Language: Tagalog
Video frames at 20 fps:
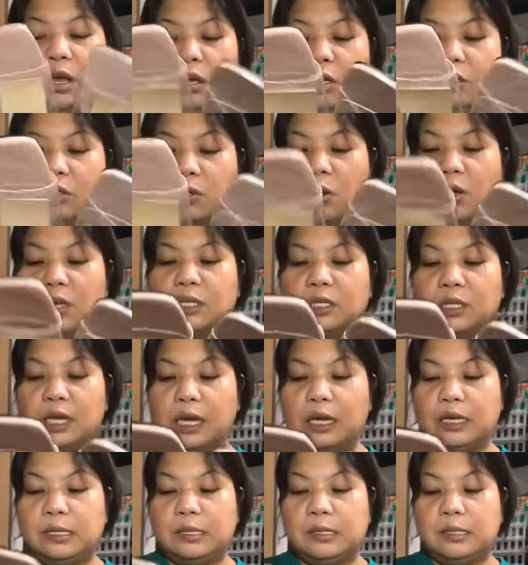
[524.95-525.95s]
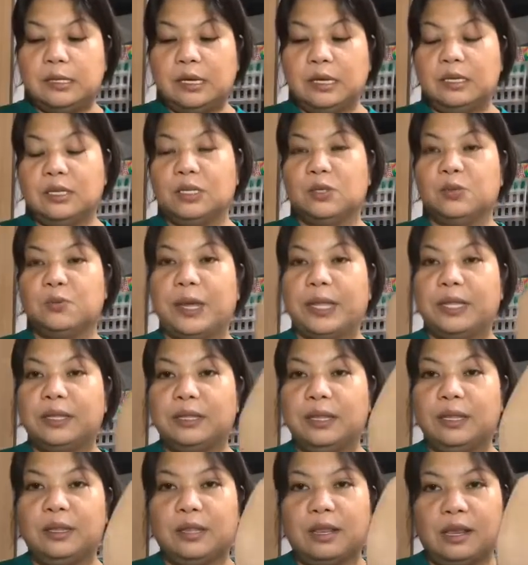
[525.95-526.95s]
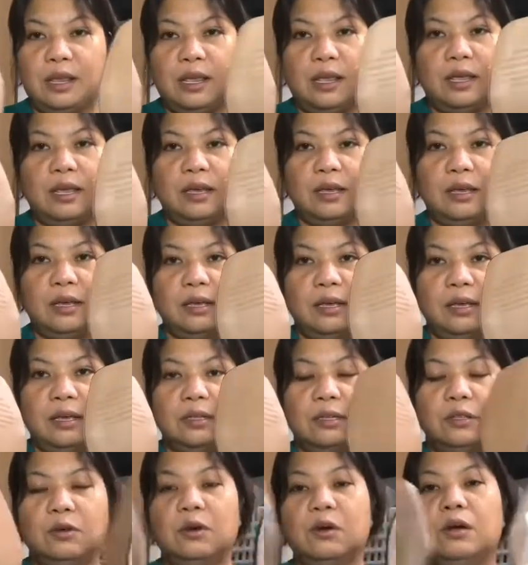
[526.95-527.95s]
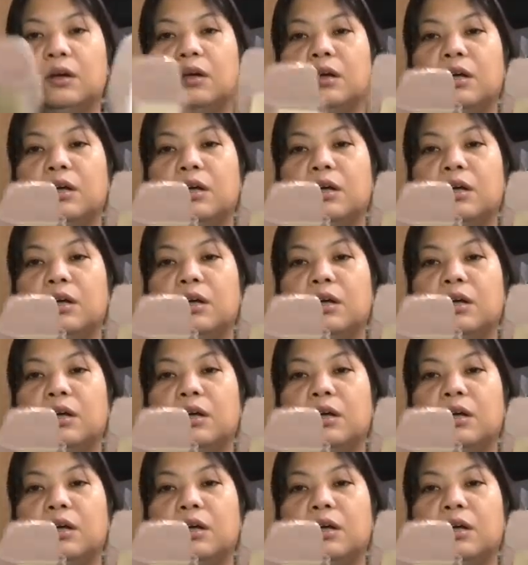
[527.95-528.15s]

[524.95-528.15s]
So ang size niya is 23, no?